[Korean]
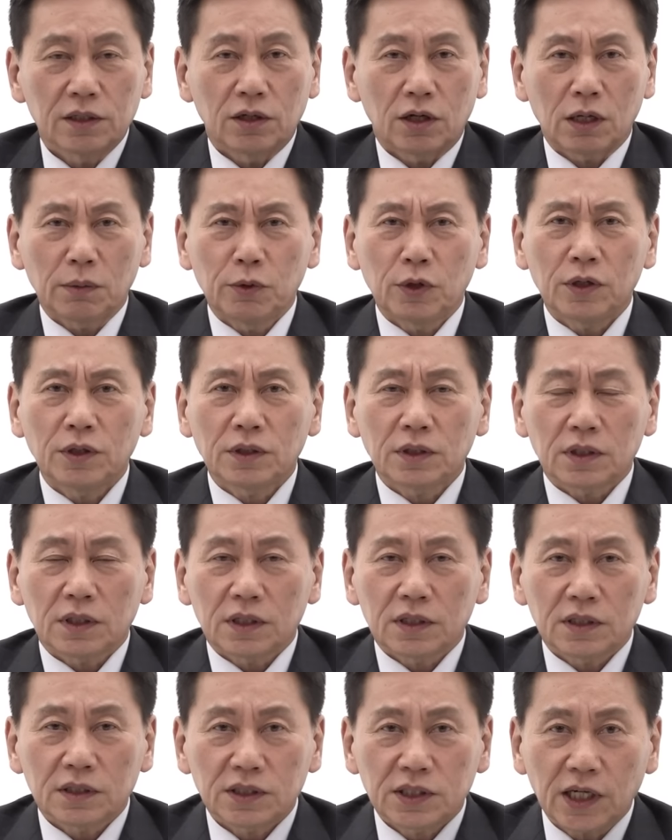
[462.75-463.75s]

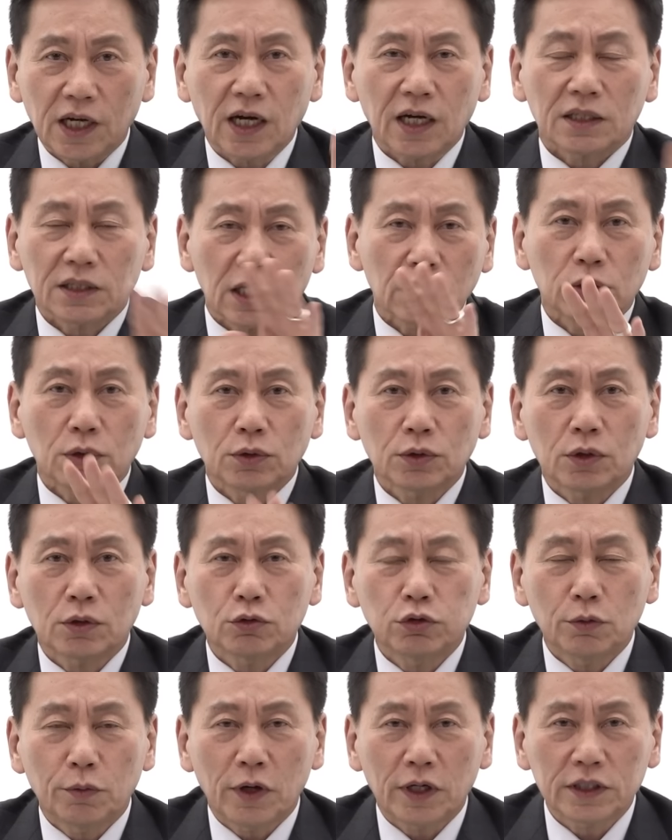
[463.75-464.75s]
여러분, 제가 대통령
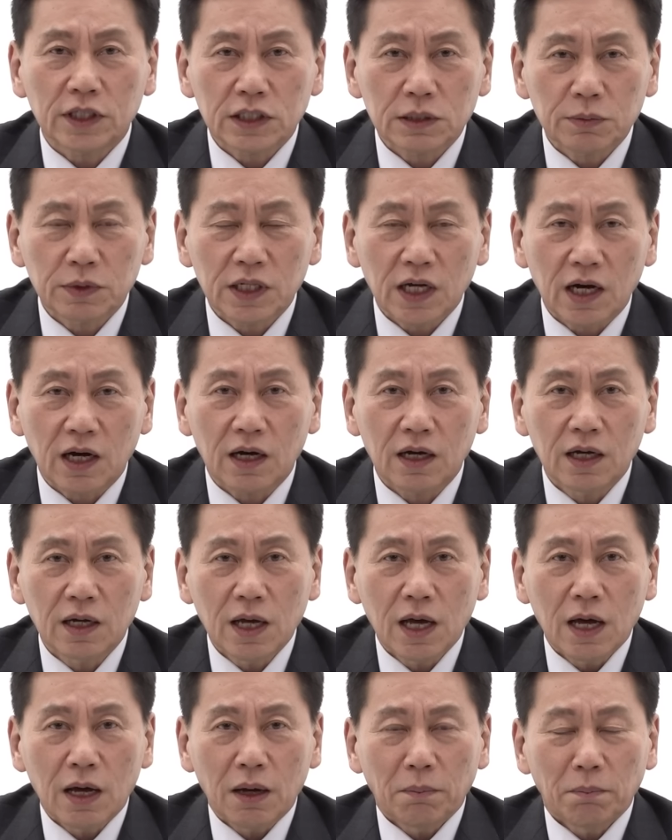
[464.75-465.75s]
후보가 됐습니다.
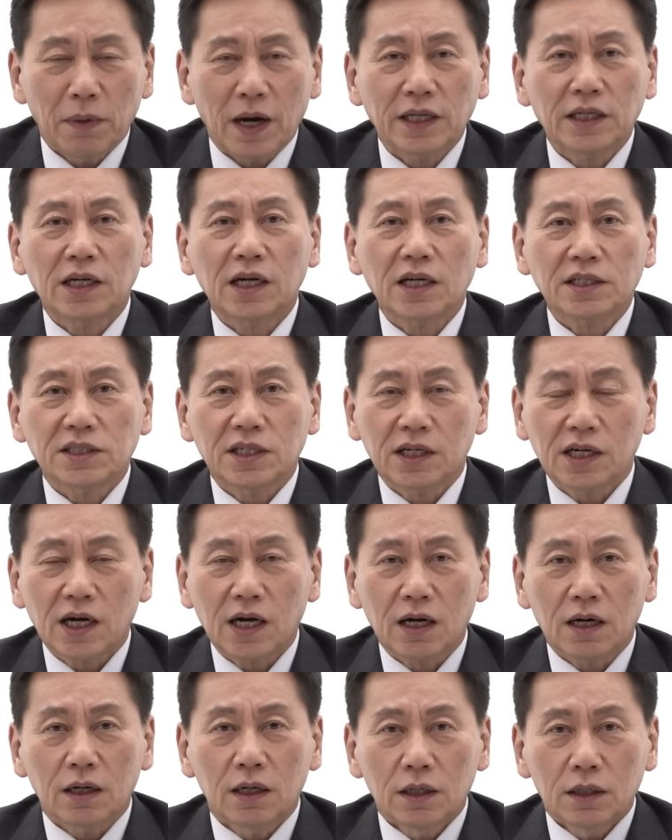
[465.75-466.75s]
만약에
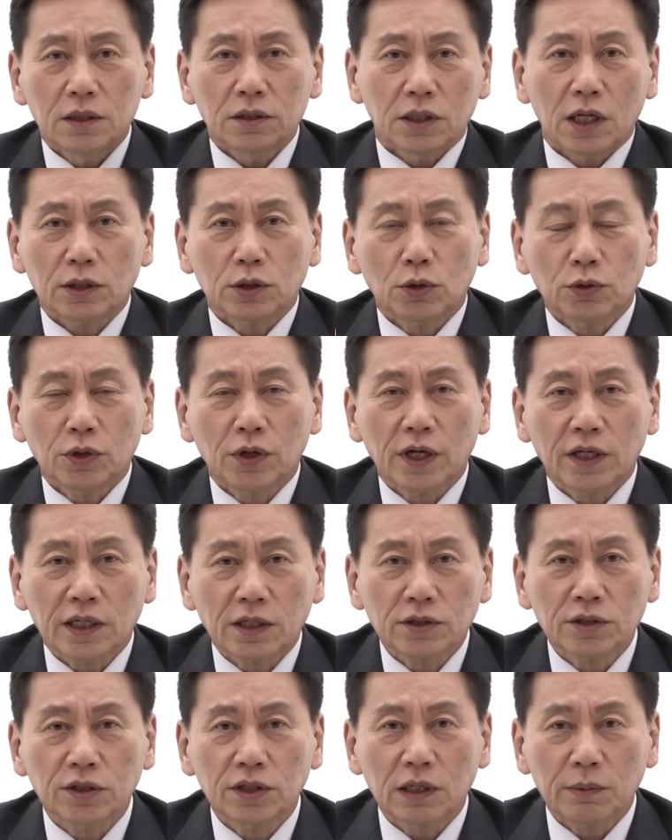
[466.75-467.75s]
제가 대통령에
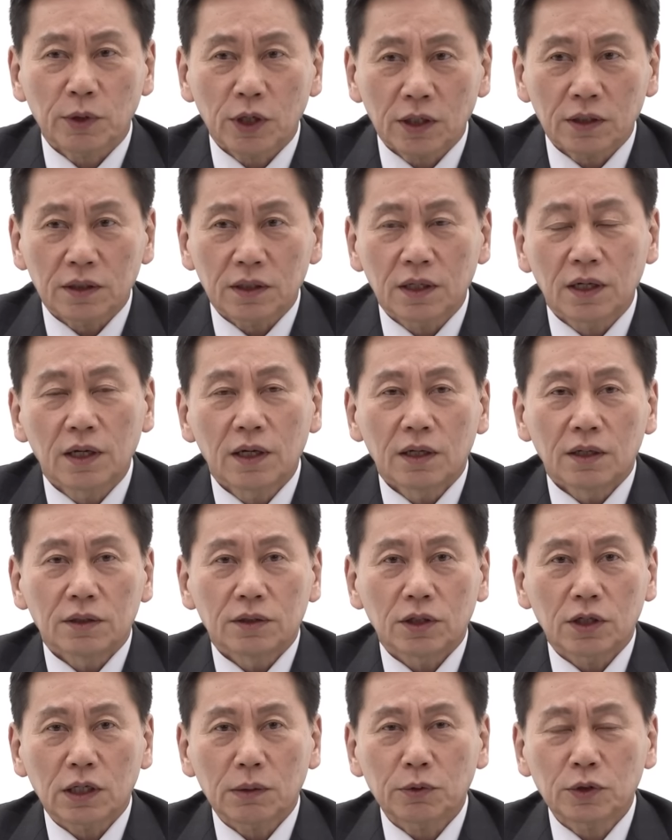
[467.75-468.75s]
당선이 되면
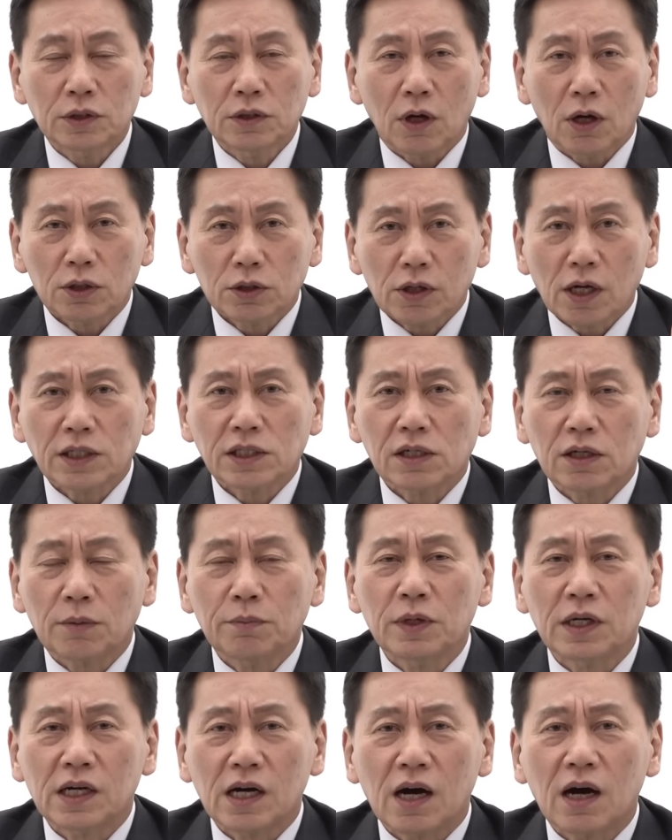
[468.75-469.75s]
여러분은 어떡 하실
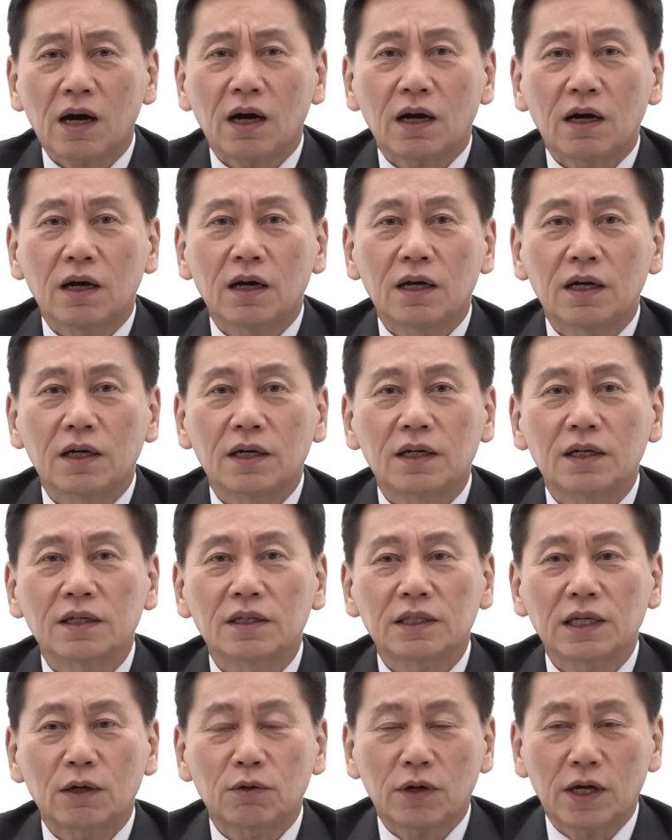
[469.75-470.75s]
겁니까?
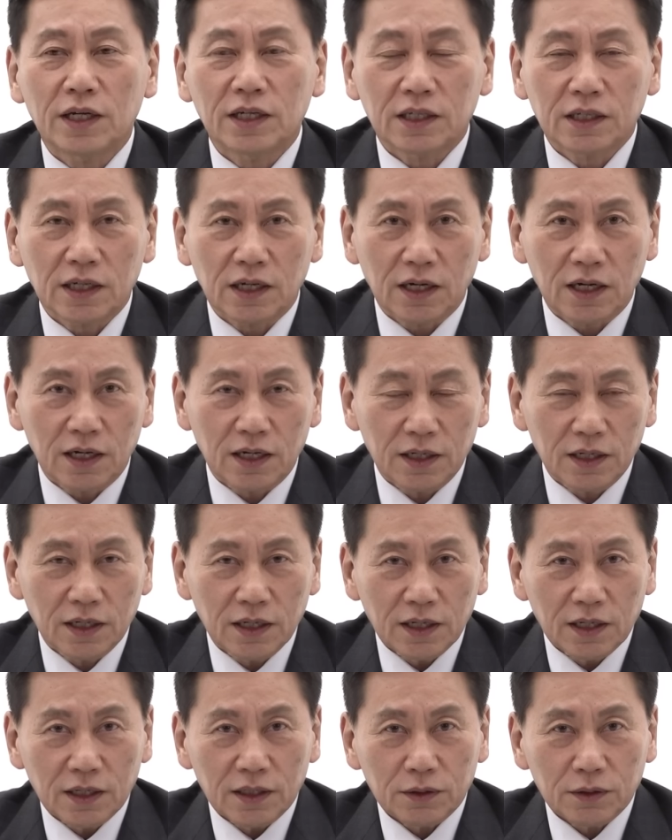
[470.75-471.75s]
라고 하니까
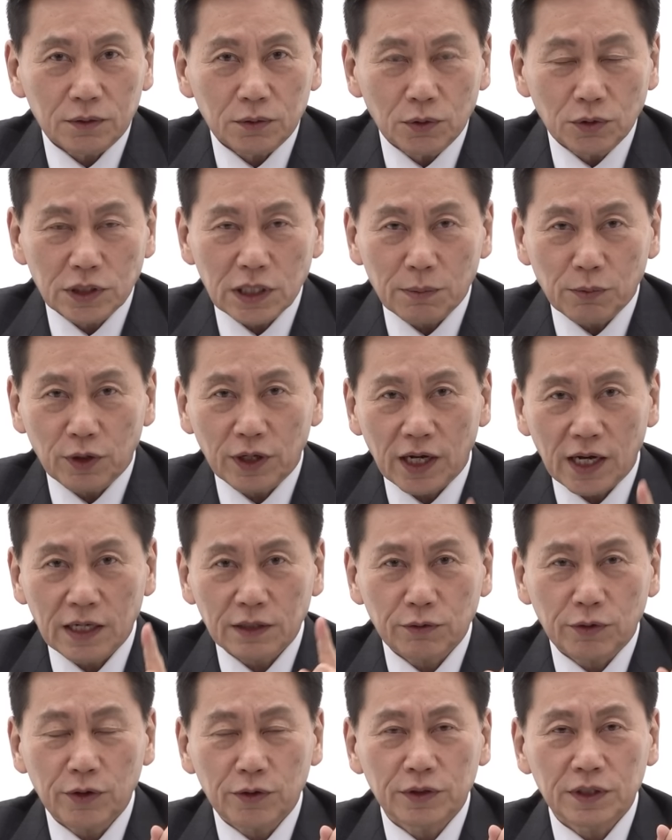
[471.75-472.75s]
노사모의
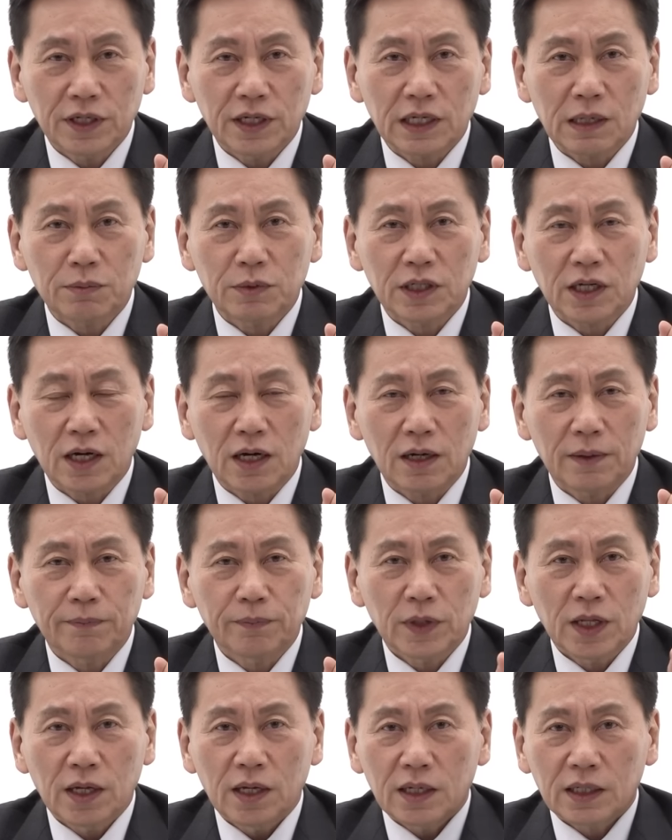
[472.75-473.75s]
한 회원이 얘기합니다.
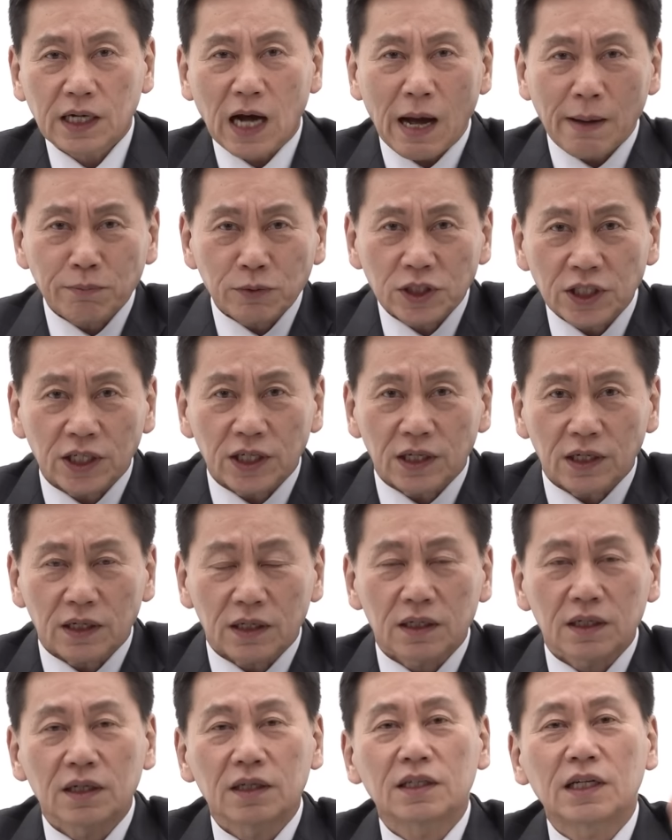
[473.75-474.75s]

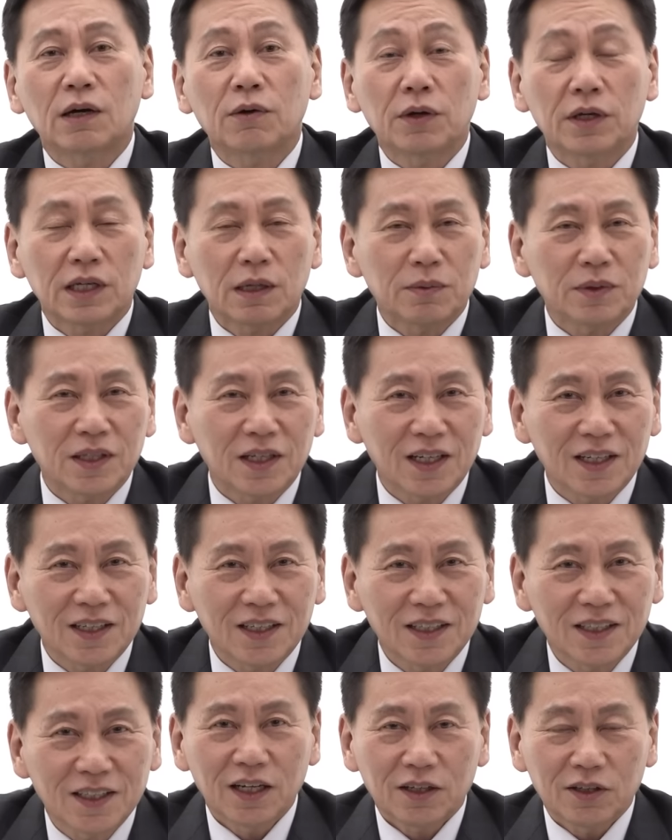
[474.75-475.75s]
감시! 라고 얘기합니다.
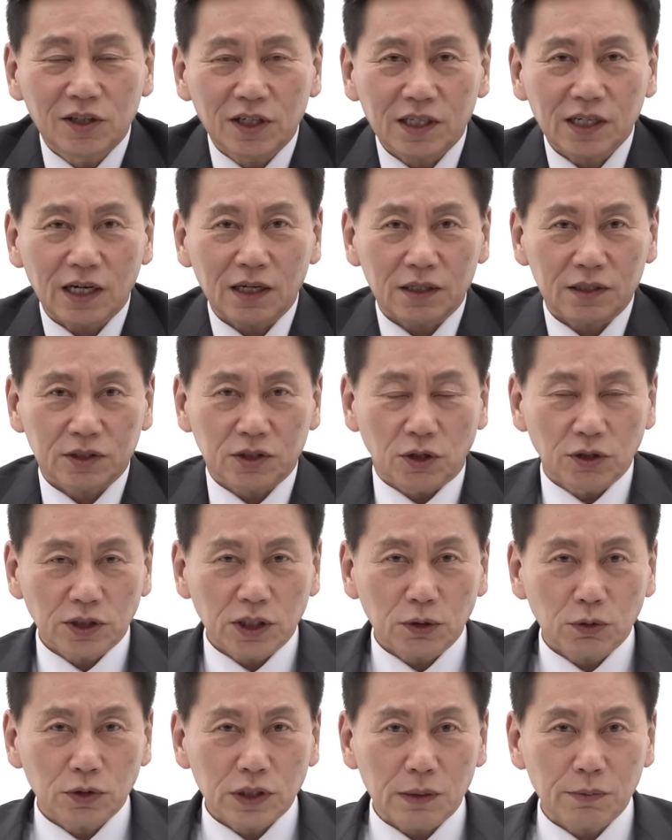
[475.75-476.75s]
그러니까
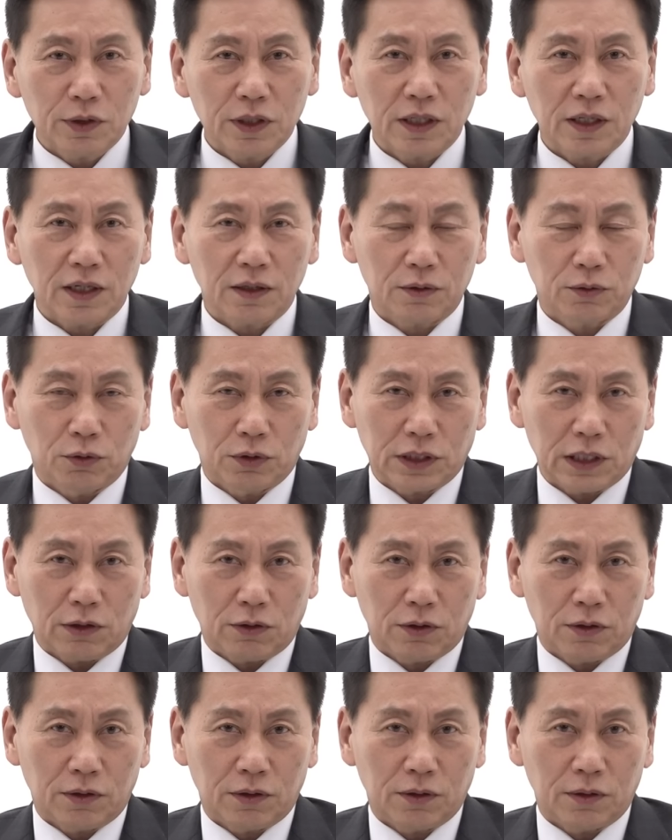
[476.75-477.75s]
전체 노사모니,
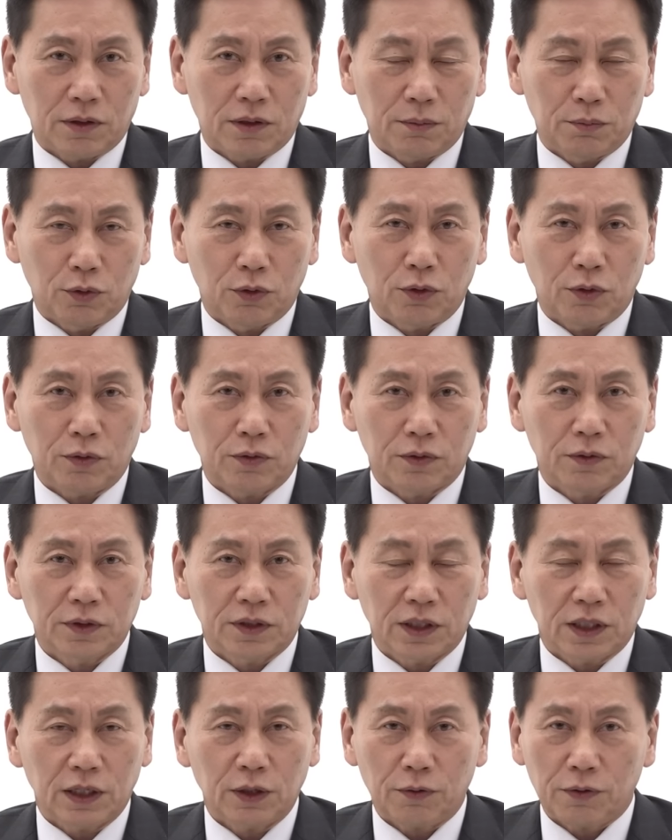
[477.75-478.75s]

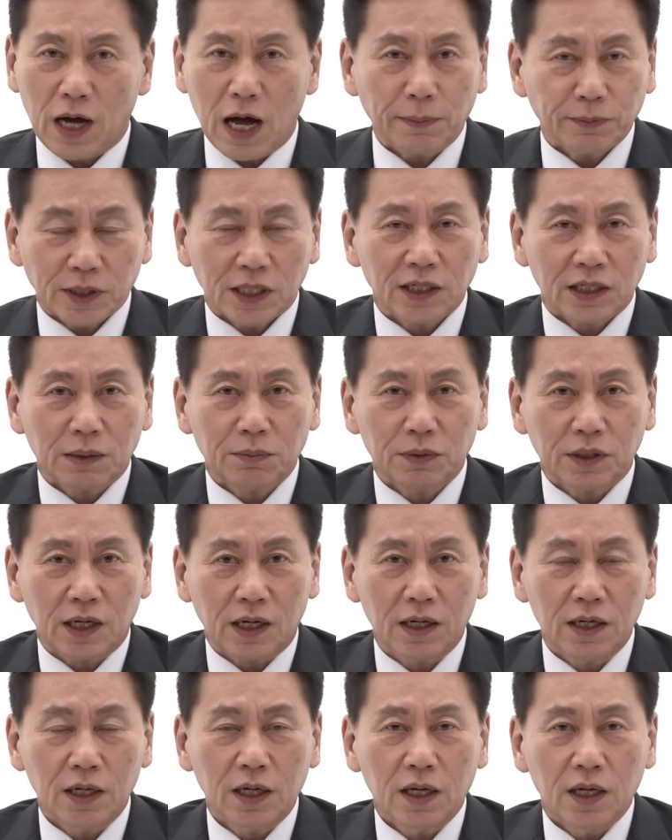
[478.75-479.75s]
노사모들이 합창을
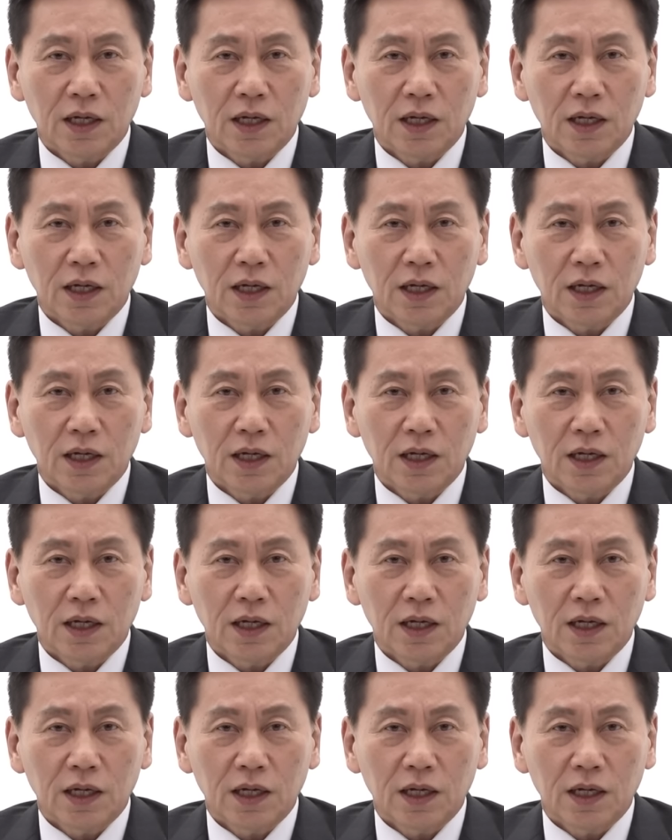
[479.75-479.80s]
합니다.